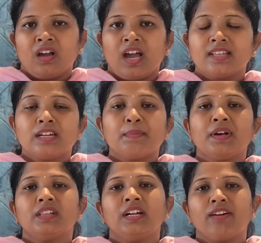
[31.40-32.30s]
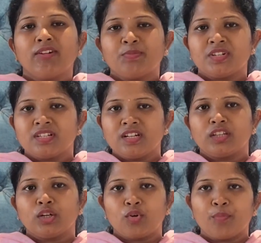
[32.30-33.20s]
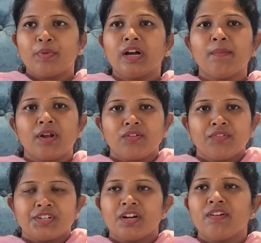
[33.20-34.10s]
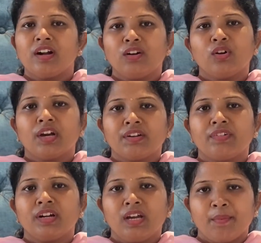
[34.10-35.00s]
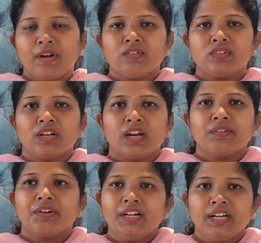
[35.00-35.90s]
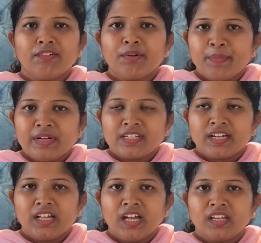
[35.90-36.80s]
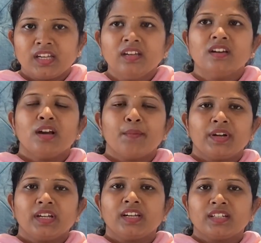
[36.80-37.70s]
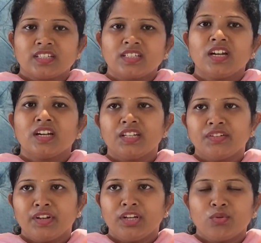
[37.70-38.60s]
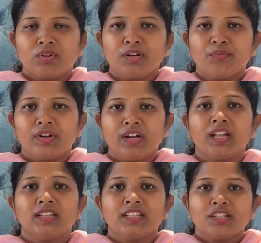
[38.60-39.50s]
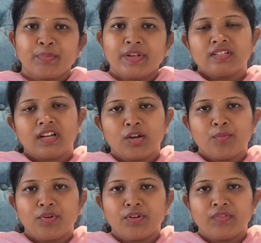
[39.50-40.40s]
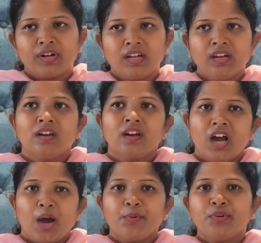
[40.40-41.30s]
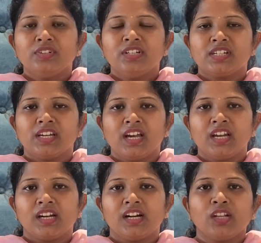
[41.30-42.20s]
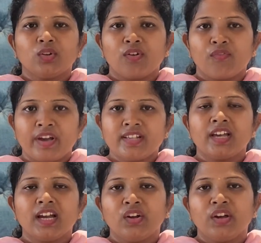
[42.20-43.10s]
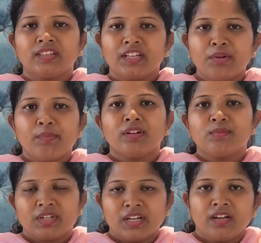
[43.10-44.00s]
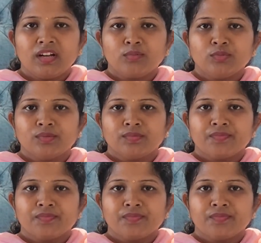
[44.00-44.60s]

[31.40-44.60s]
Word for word: హైదరాబాద్ని డెవలప్ చేసినంత గొప్పగా మనం విజయవాడలో కానివ్వండి అమరావతిలో కానివ్వండి డెవలప్మెంట్ చేయడానికి మనకి కృష్ణా నది ఇవన్నీ ఉండడం వల్ల అంత స్పేస్ లేకపోవడం వల్ల అభివృద్ధి చేయాలి అని అంటే అది ఒక వైజాగ్లో అయితేనే మనం చేయగలము